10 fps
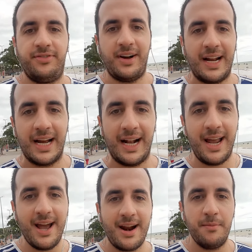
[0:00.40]
Fala
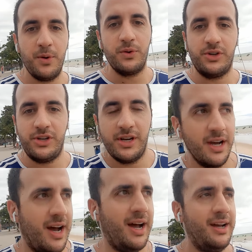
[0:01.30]
galera, bom
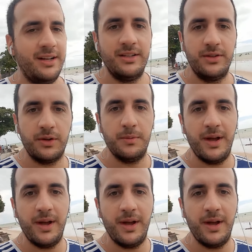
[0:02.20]
dia, tudo